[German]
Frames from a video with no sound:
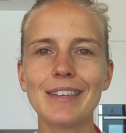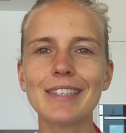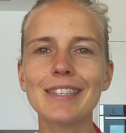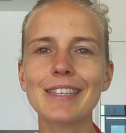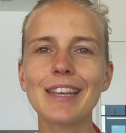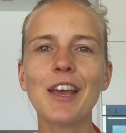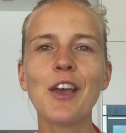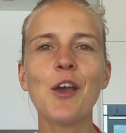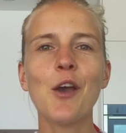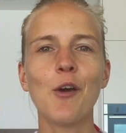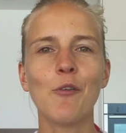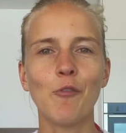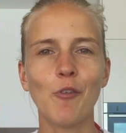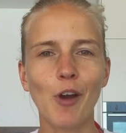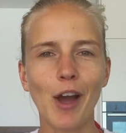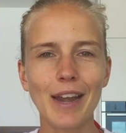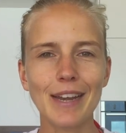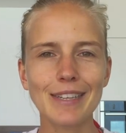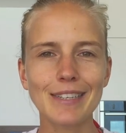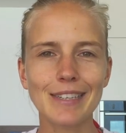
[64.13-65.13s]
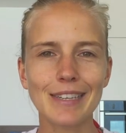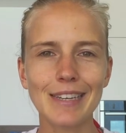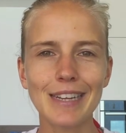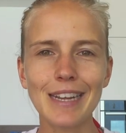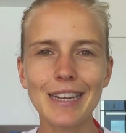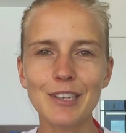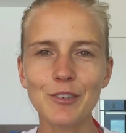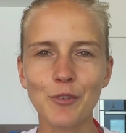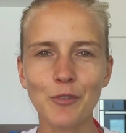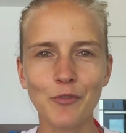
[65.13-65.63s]
ist, woran es
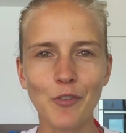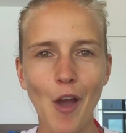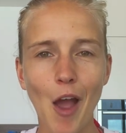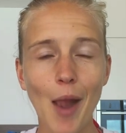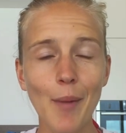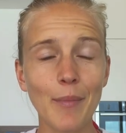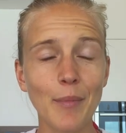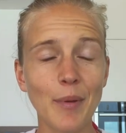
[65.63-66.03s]
liegt und vor allem,